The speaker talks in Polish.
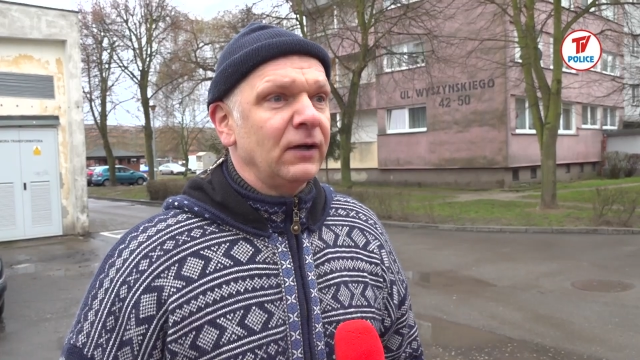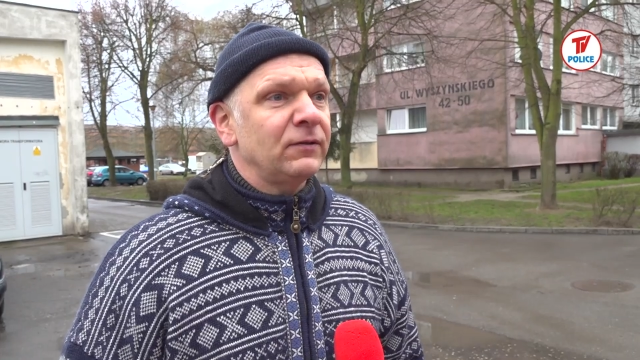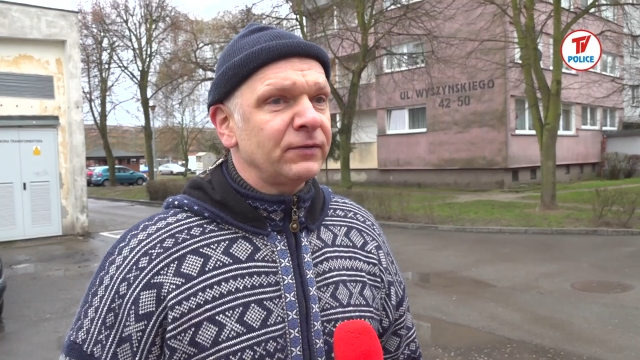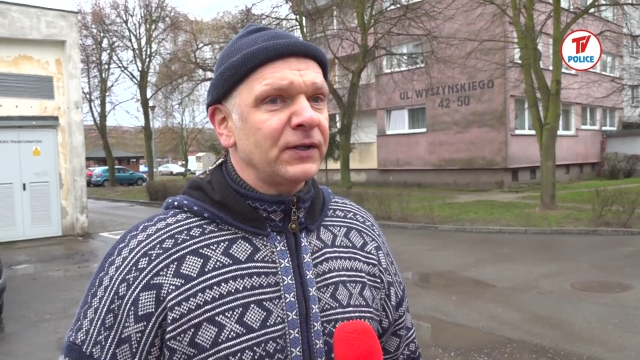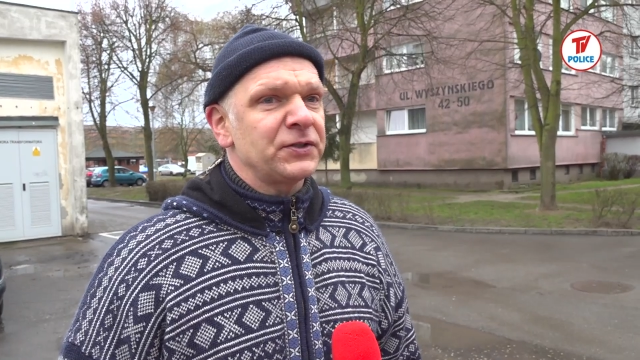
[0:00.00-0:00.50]

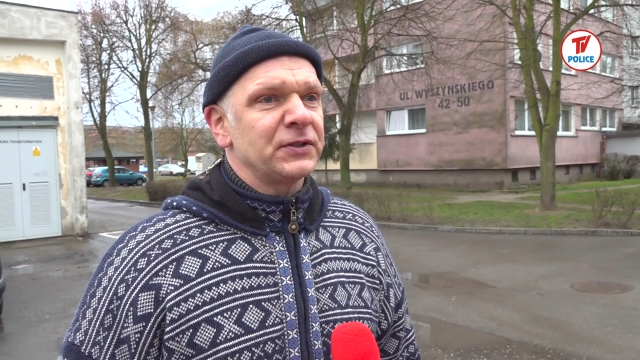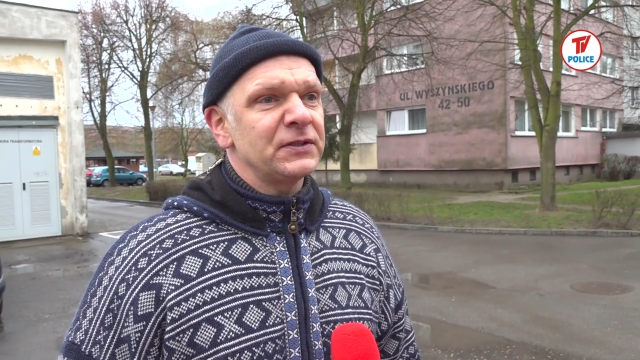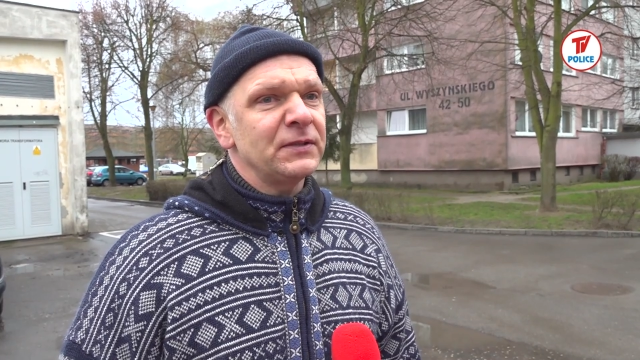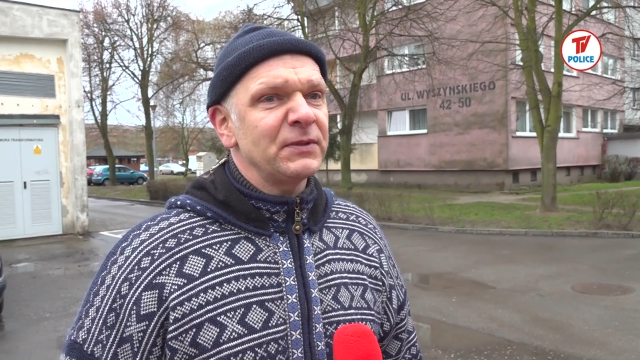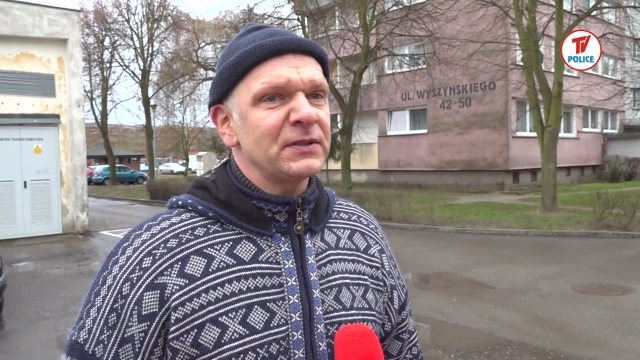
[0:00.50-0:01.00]
O właśnie,
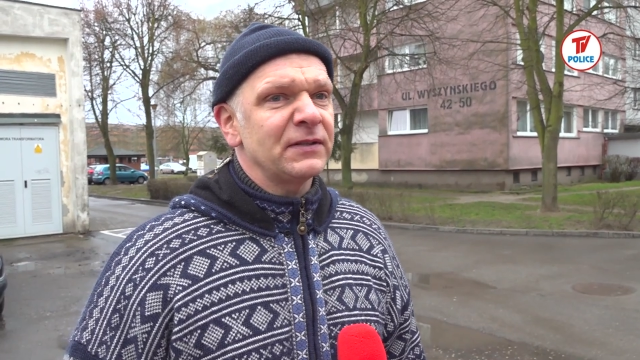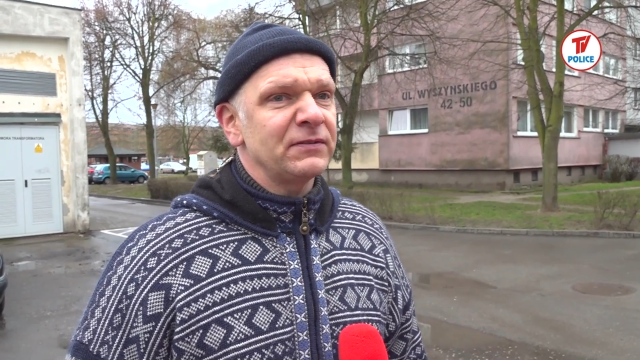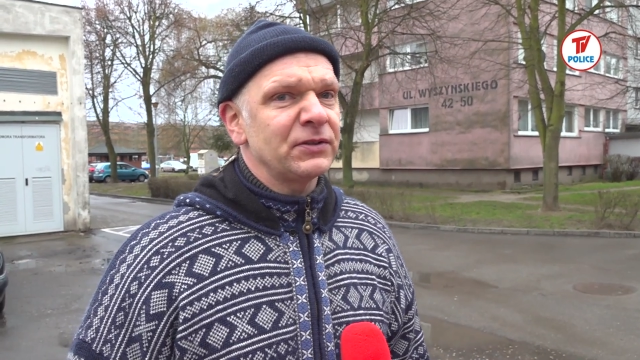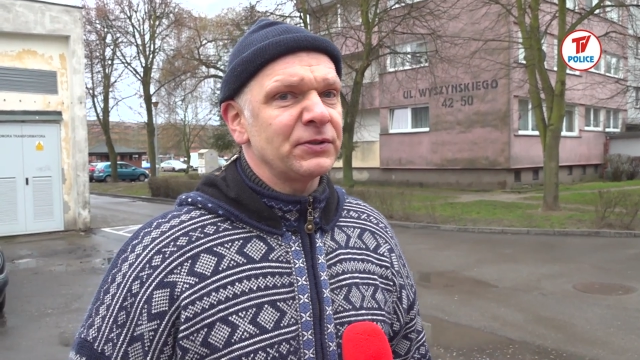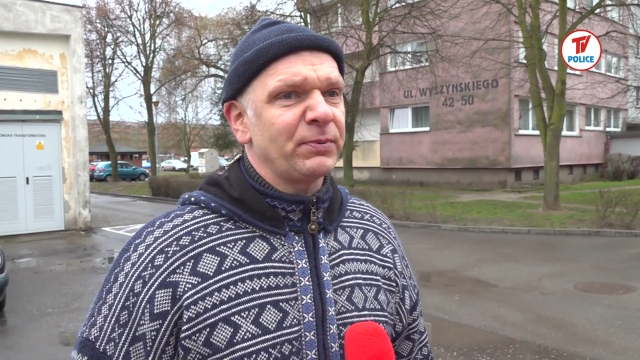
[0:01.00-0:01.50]
z tym jest
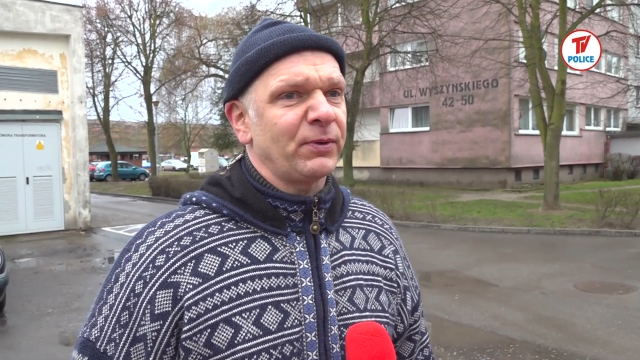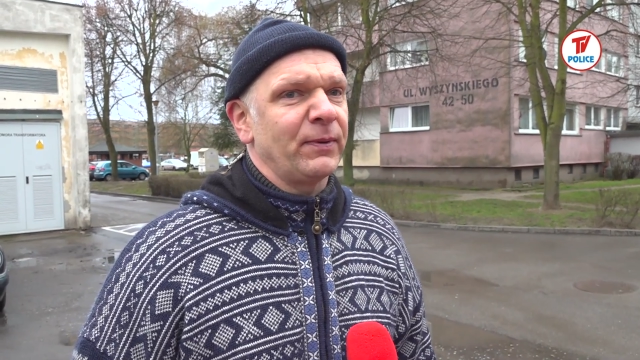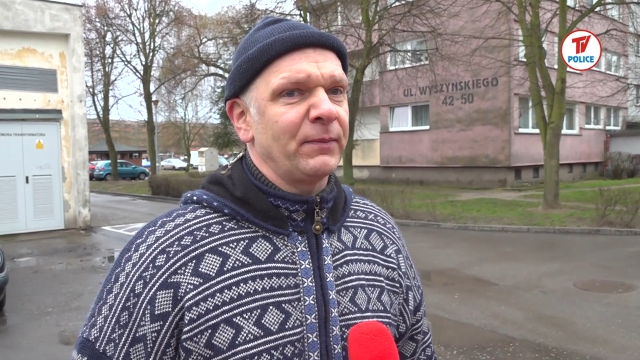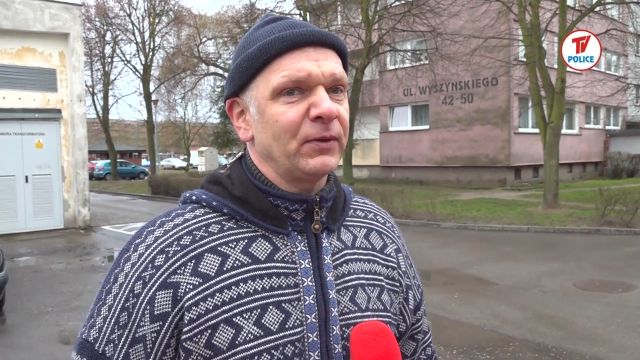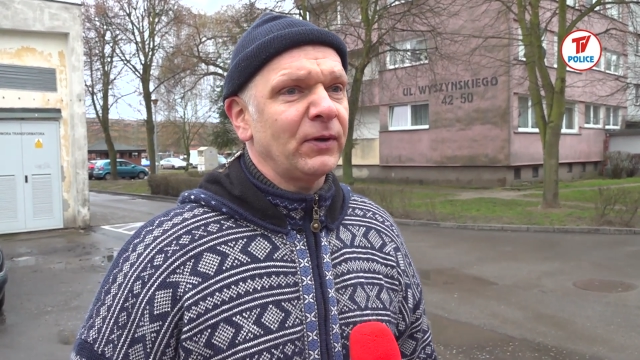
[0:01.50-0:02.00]
największy problem.